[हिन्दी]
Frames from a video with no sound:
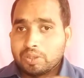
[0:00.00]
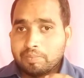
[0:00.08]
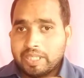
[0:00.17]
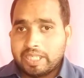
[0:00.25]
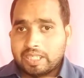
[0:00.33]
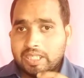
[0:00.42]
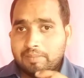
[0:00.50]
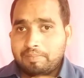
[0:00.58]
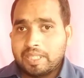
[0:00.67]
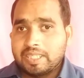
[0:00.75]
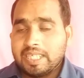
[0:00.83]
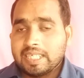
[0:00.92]
उसमें एक
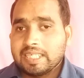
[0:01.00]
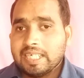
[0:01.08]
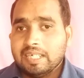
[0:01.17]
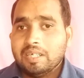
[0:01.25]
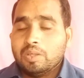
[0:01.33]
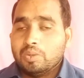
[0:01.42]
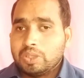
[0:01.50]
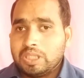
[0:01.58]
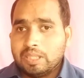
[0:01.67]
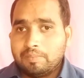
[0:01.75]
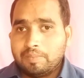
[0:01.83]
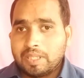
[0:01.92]
नंबर दिया था
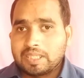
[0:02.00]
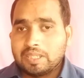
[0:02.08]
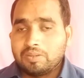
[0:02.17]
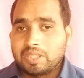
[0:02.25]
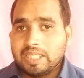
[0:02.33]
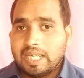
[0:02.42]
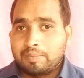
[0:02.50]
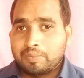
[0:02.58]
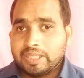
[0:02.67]
उस नंबर से जो कि